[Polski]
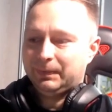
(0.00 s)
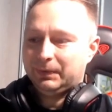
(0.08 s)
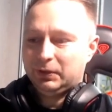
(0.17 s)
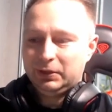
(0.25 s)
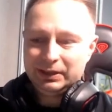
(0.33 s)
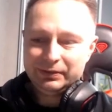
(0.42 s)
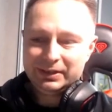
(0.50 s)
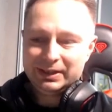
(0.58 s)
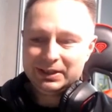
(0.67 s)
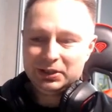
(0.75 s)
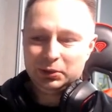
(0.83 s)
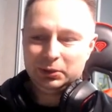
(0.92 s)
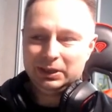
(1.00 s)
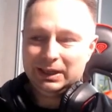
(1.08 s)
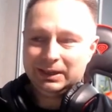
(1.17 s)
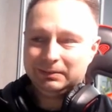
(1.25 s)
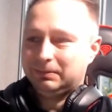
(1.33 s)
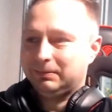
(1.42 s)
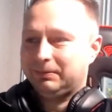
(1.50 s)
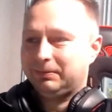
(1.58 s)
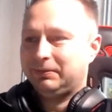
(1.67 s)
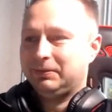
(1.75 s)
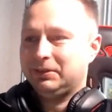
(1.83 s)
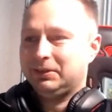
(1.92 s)
No i tak w zasadzie to tyle.
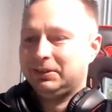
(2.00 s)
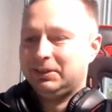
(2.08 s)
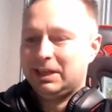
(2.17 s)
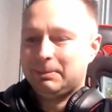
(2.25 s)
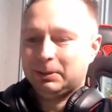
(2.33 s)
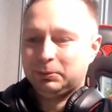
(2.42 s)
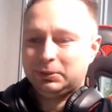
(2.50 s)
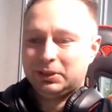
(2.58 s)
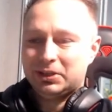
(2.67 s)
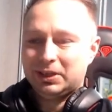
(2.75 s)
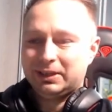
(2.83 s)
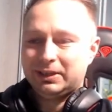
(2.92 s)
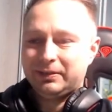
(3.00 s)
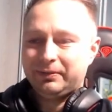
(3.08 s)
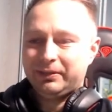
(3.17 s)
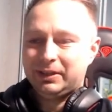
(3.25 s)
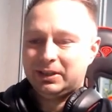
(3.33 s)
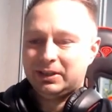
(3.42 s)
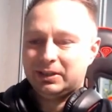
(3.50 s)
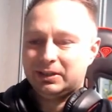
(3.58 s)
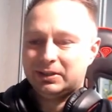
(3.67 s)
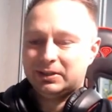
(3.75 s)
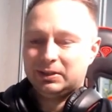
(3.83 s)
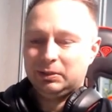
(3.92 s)
Y, nie ma tutaj żadnej wielkiej,
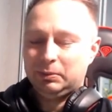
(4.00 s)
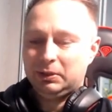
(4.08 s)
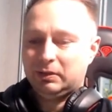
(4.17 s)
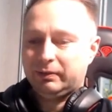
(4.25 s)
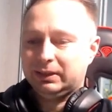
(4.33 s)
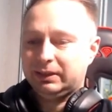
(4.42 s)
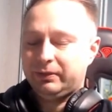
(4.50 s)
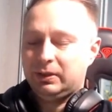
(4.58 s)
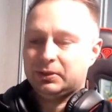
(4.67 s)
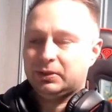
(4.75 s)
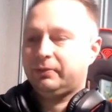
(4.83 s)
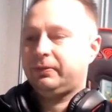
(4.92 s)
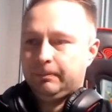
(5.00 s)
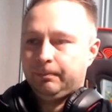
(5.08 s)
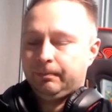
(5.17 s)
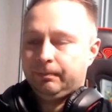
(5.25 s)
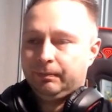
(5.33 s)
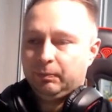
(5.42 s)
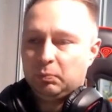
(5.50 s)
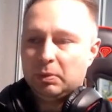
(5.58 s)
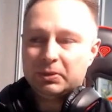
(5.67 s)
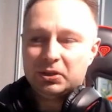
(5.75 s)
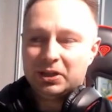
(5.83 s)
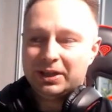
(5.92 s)
skomplikowanej filozofii. Mam
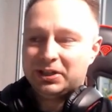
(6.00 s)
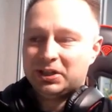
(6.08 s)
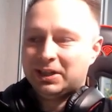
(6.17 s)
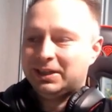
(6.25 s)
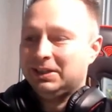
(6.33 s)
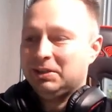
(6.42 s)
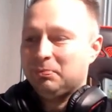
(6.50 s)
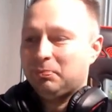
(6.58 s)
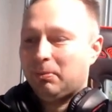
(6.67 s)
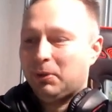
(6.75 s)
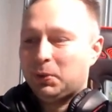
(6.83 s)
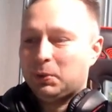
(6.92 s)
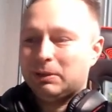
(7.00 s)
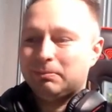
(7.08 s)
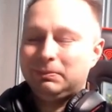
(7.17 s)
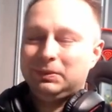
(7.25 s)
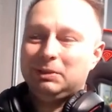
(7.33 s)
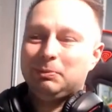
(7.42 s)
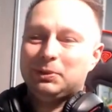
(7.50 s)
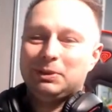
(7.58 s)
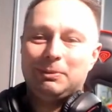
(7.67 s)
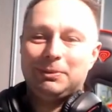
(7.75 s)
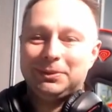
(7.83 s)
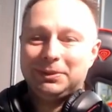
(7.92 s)
nadzieję, że pomogłem tym
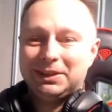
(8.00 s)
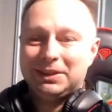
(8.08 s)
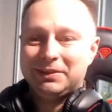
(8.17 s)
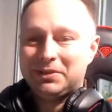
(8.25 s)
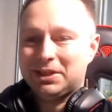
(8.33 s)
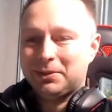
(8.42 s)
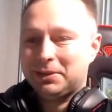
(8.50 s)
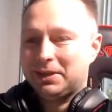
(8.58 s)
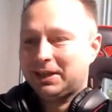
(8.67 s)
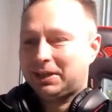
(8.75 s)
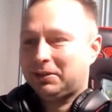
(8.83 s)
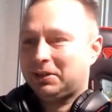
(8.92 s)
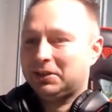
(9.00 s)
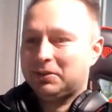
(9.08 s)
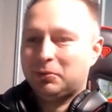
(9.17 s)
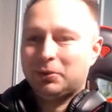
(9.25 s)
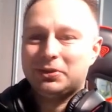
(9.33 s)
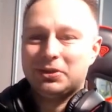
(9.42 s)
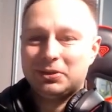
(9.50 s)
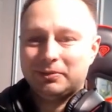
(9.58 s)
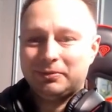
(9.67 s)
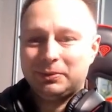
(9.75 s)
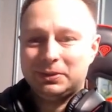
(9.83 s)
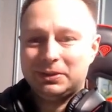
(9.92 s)
osobom, które nie wiedziały, jak e, włączyć tą
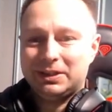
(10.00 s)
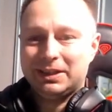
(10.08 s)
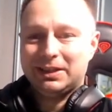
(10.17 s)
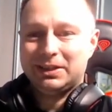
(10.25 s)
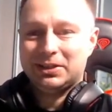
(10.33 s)
funkcję i